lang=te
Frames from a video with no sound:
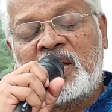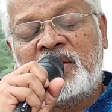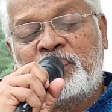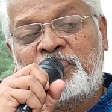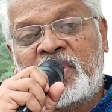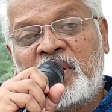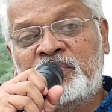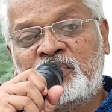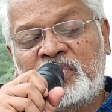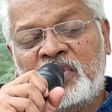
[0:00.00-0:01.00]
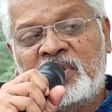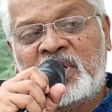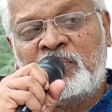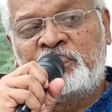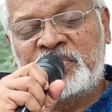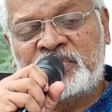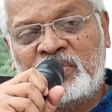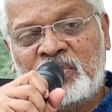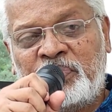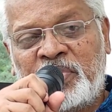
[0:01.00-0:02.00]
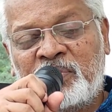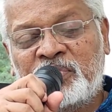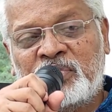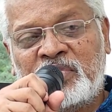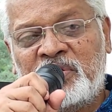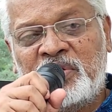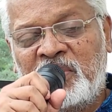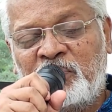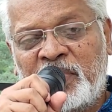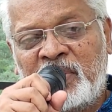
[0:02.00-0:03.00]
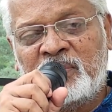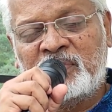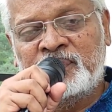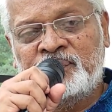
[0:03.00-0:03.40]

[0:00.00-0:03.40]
ఆయన ప్రేమతో నన్ను కప్పేశాడు ప్రేమతో నన్ను నింపాడు